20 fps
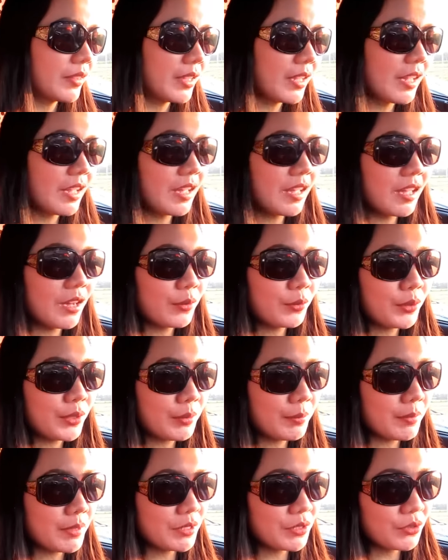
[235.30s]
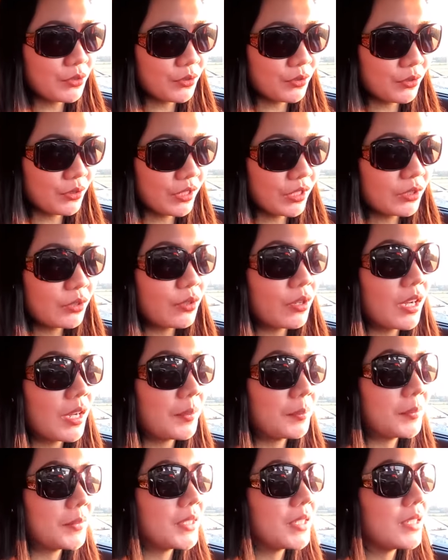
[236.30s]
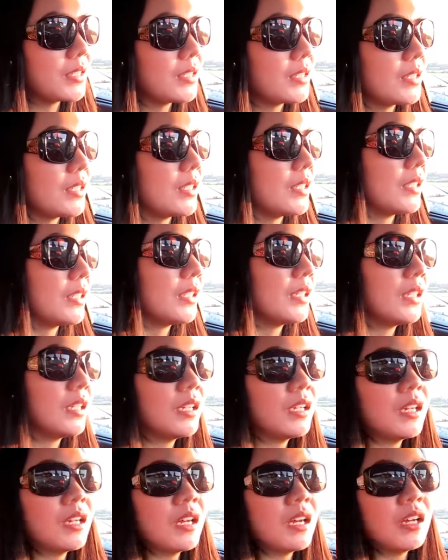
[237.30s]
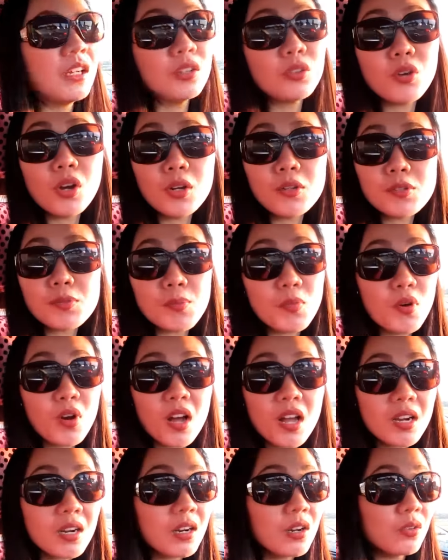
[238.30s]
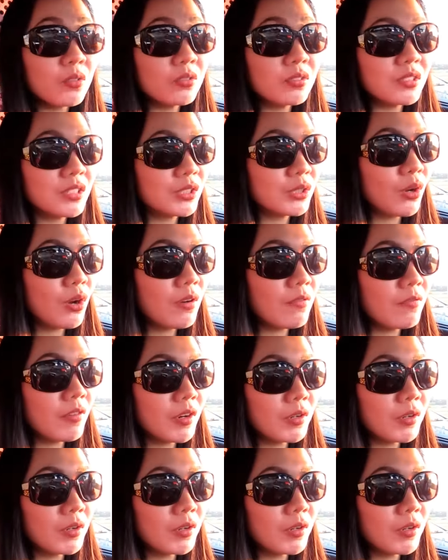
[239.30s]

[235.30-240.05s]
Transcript: na ako ako'y medyo, ito nga, busy. Ito, halos buong araw. Dito ang